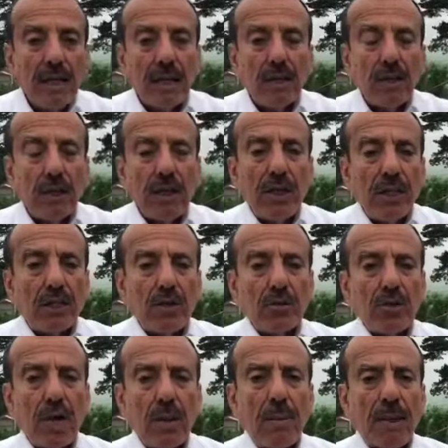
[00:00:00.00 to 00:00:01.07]
يرجع
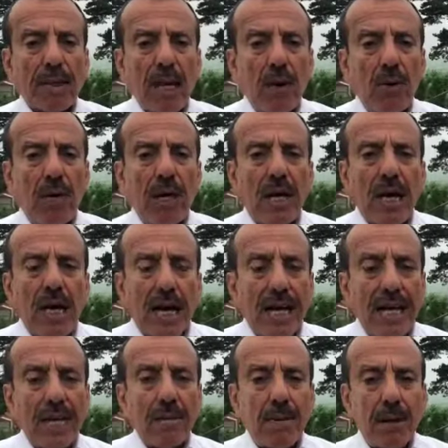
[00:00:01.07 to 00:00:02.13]
نجلس وياهم على طاوله
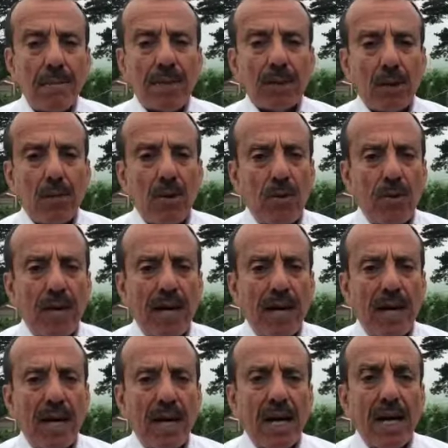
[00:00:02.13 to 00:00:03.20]
خليهم هم يطلبون
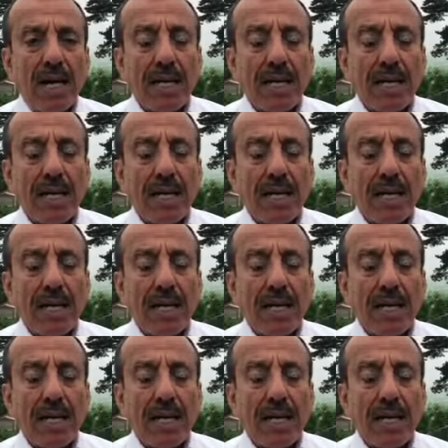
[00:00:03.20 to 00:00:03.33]
منا